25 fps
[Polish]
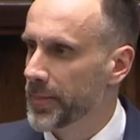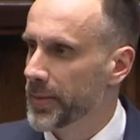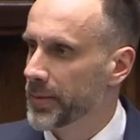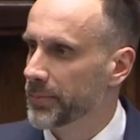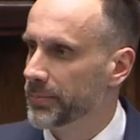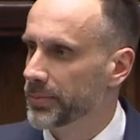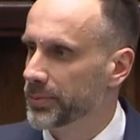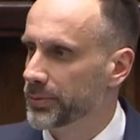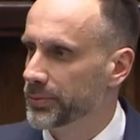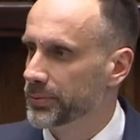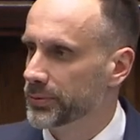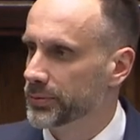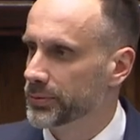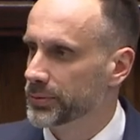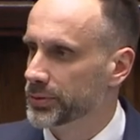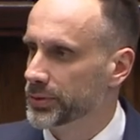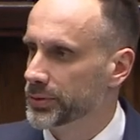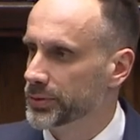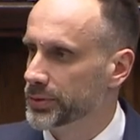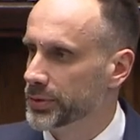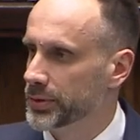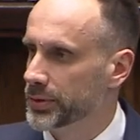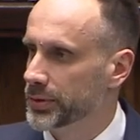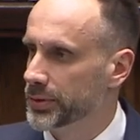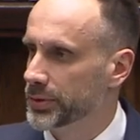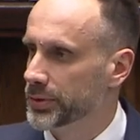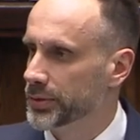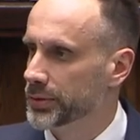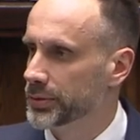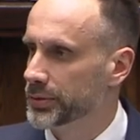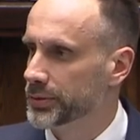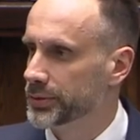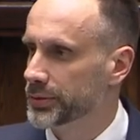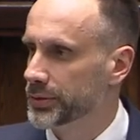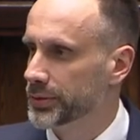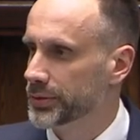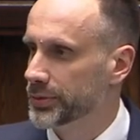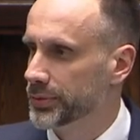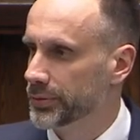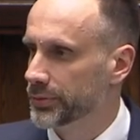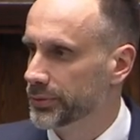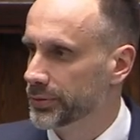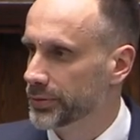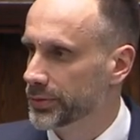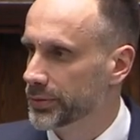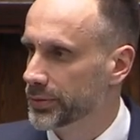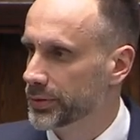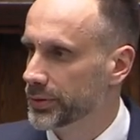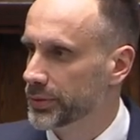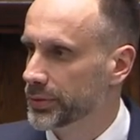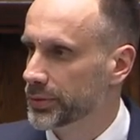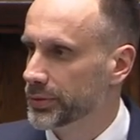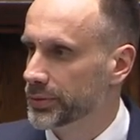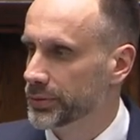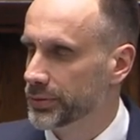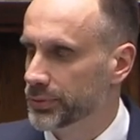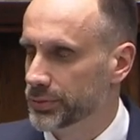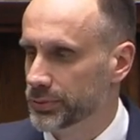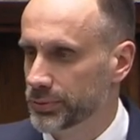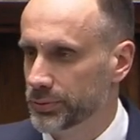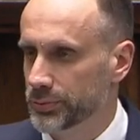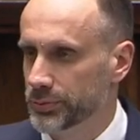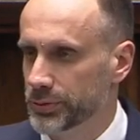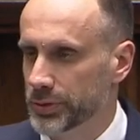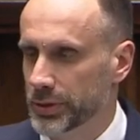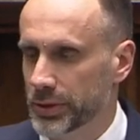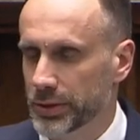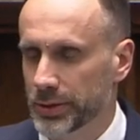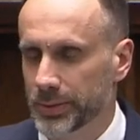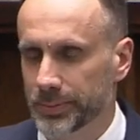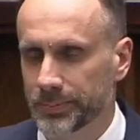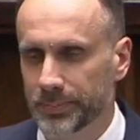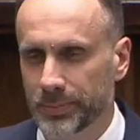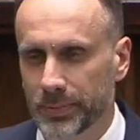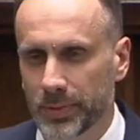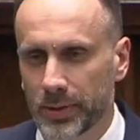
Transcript: produkty, czyli tytoń do rzucia,